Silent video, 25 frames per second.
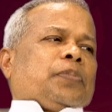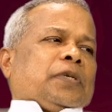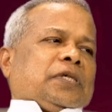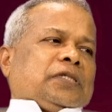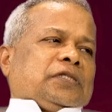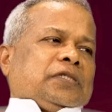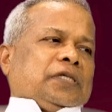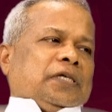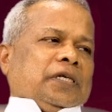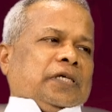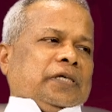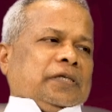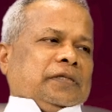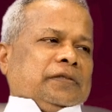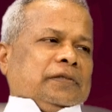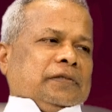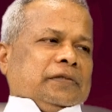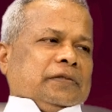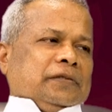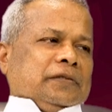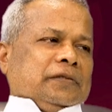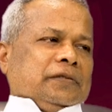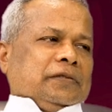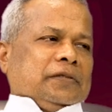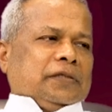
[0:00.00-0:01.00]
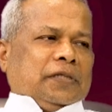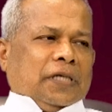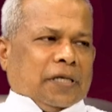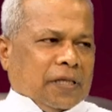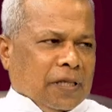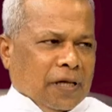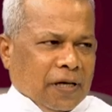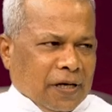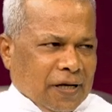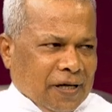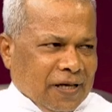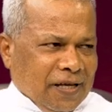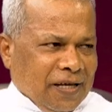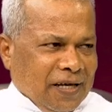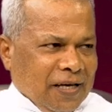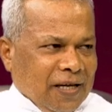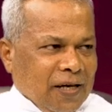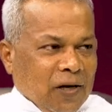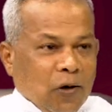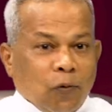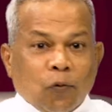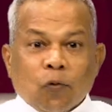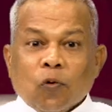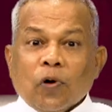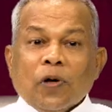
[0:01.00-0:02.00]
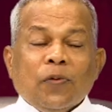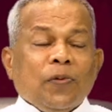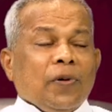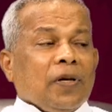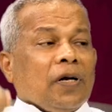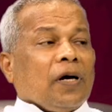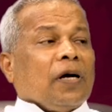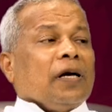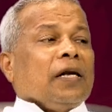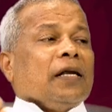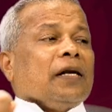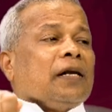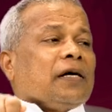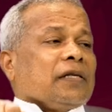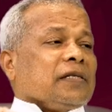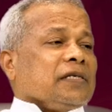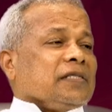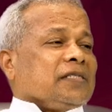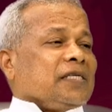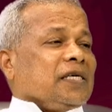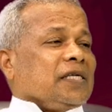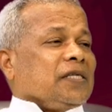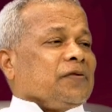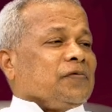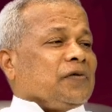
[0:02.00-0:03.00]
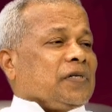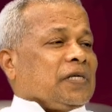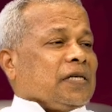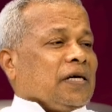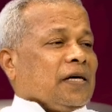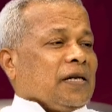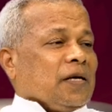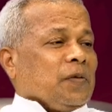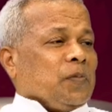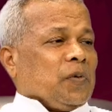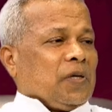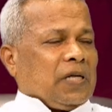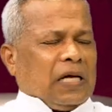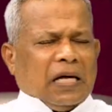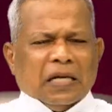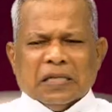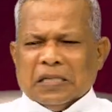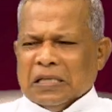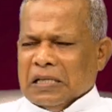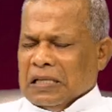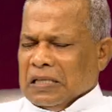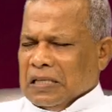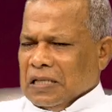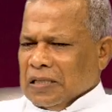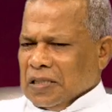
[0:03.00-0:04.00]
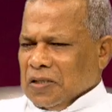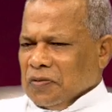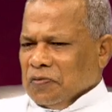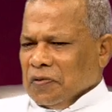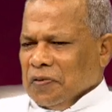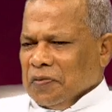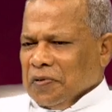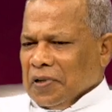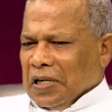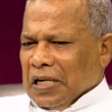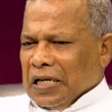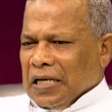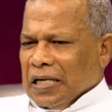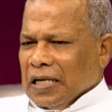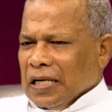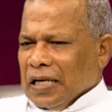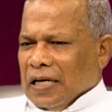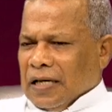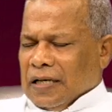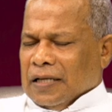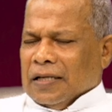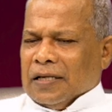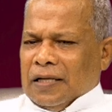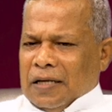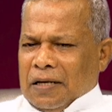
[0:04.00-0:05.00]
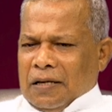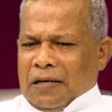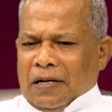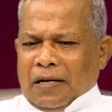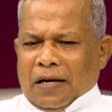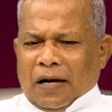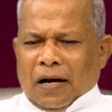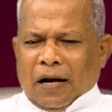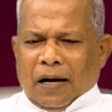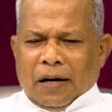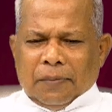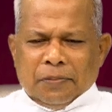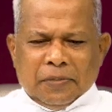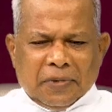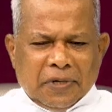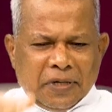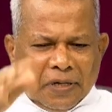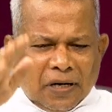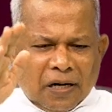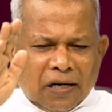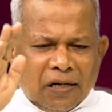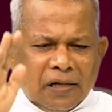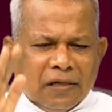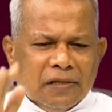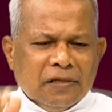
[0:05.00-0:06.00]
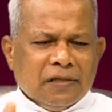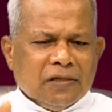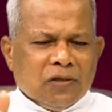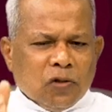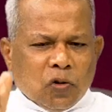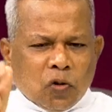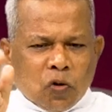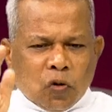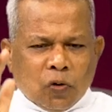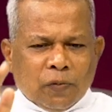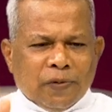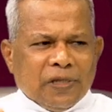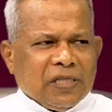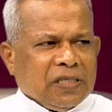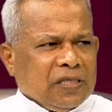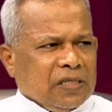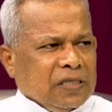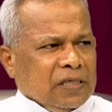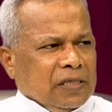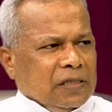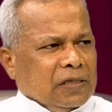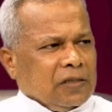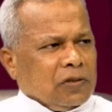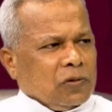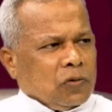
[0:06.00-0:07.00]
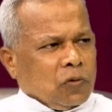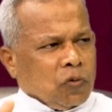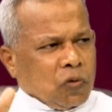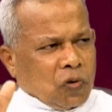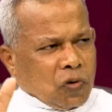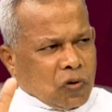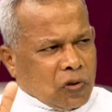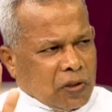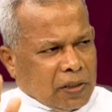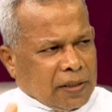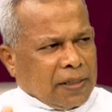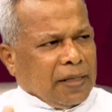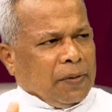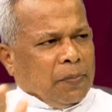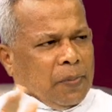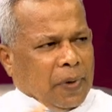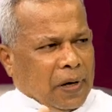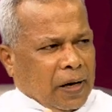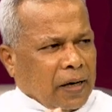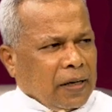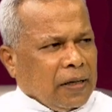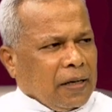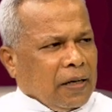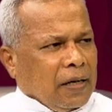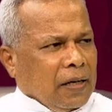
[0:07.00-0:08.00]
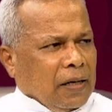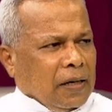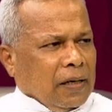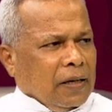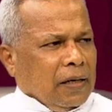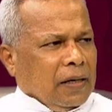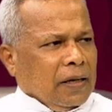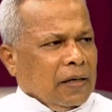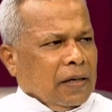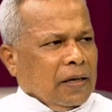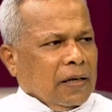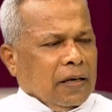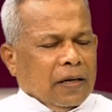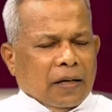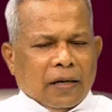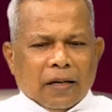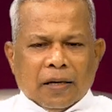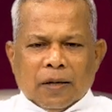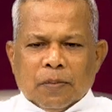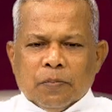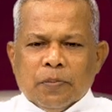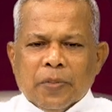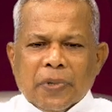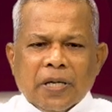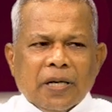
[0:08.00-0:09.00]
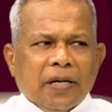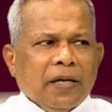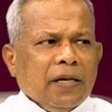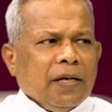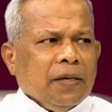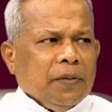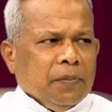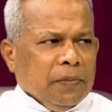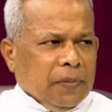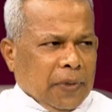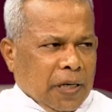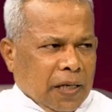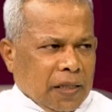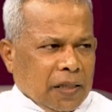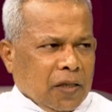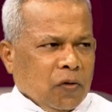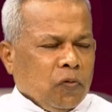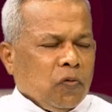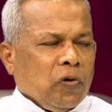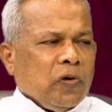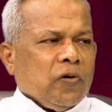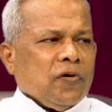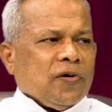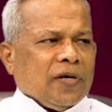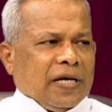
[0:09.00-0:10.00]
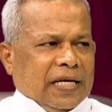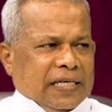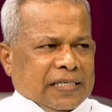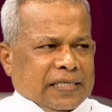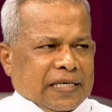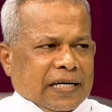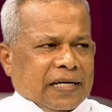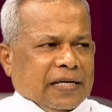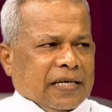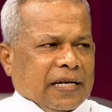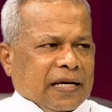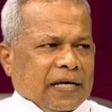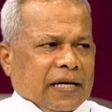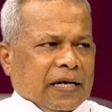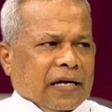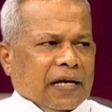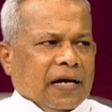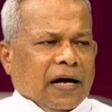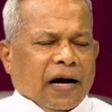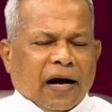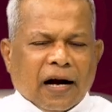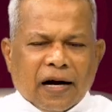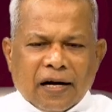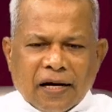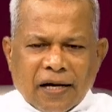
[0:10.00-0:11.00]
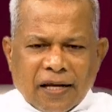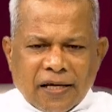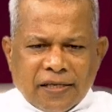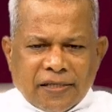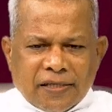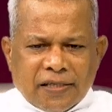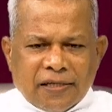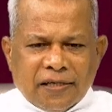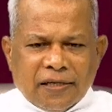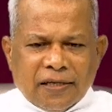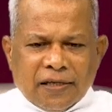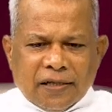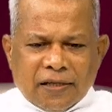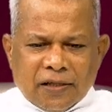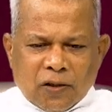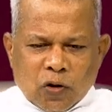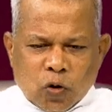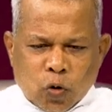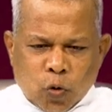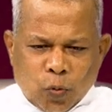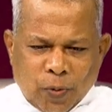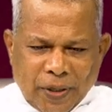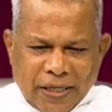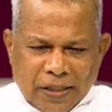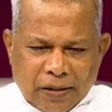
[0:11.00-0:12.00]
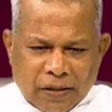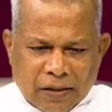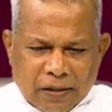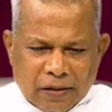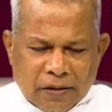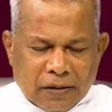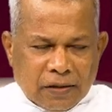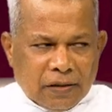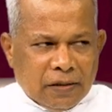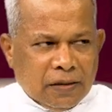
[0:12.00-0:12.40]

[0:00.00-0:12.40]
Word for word: பிரச்சனை சரிதானா ஓய்வு நாளில் அதை செய்து விட்டார் என்பது அதனால தான் இந்த ஓய்வு நாளெல்லாம் அப்படி அடித்து துவச்சி சுத்தமாக்கி மீண்டும் அந்த ஓய்வு நாள் சட்டையை அடித்து துவைத்து